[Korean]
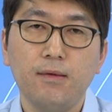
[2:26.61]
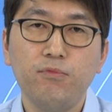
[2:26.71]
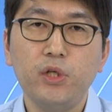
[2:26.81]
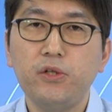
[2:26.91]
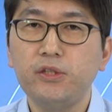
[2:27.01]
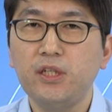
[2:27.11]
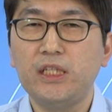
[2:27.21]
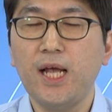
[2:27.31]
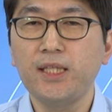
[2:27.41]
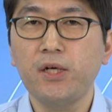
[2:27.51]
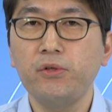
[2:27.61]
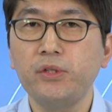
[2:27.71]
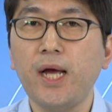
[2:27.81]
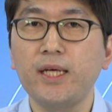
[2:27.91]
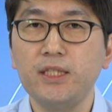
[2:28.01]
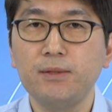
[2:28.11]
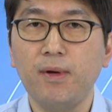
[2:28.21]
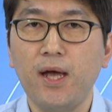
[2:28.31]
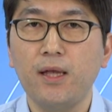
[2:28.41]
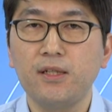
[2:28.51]
물론 이것을 기대하자고 하는 것은
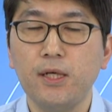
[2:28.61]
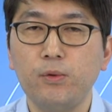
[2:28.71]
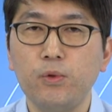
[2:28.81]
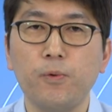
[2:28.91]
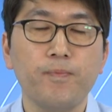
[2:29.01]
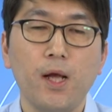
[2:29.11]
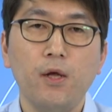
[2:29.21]
아니지만 그래도